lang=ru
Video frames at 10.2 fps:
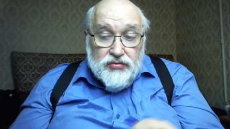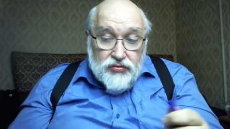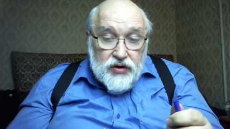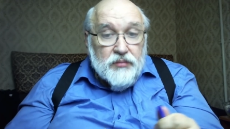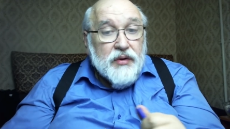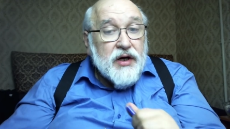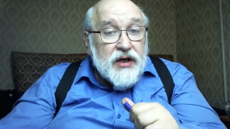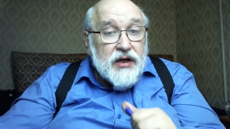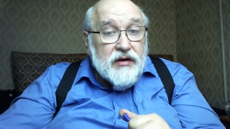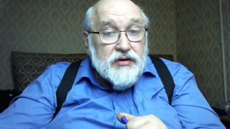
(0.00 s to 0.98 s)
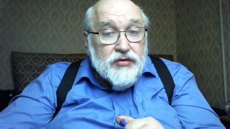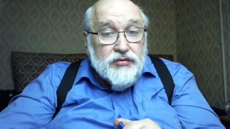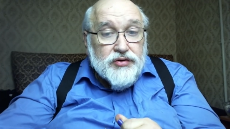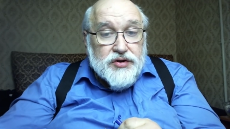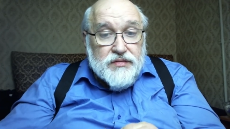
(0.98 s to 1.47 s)
Ну и мы это
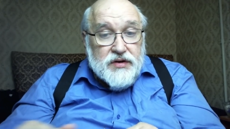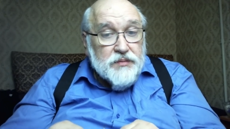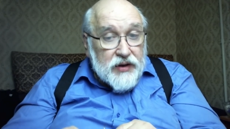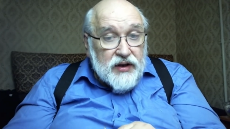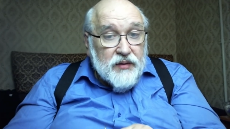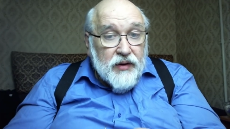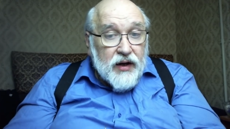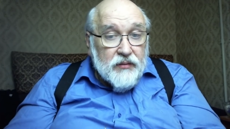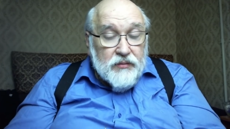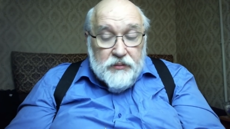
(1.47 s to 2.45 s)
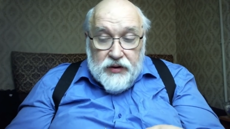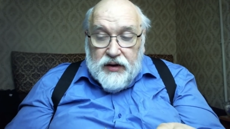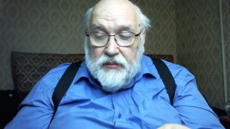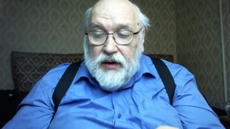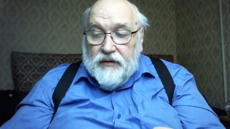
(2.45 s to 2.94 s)
учимся, перенимаем мы,
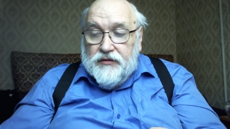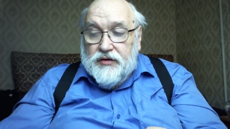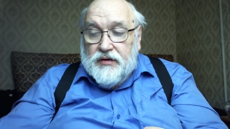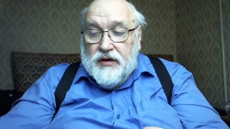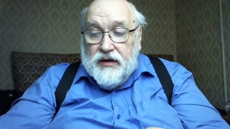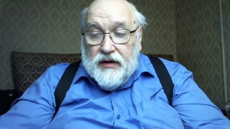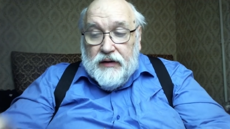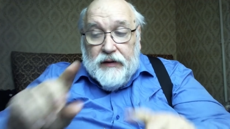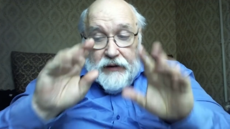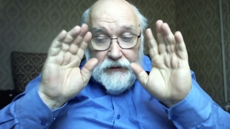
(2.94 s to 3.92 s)
перенимаем все это дело.